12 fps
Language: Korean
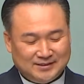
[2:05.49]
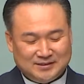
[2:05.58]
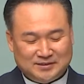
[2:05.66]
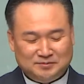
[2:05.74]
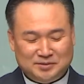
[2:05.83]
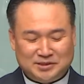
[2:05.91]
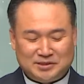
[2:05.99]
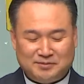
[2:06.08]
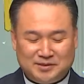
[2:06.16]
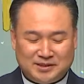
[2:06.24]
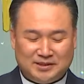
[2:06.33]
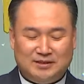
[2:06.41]

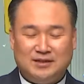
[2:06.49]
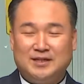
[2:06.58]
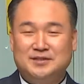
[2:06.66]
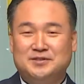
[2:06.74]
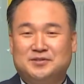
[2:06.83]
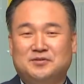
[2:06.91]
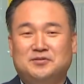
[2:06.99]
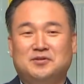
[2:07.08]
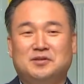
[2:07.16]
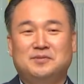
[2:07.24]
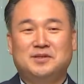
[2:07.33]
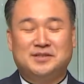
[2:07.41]
음식점에서 일을 하는
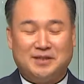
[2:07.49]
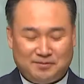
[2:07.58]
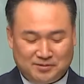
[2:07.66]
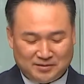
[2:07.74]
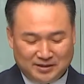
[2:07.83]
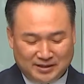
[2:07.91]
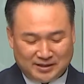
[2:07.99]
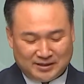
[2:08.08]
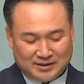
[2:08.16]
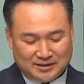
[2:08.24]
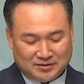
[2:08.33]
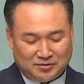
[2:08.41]
성도님이 새벽에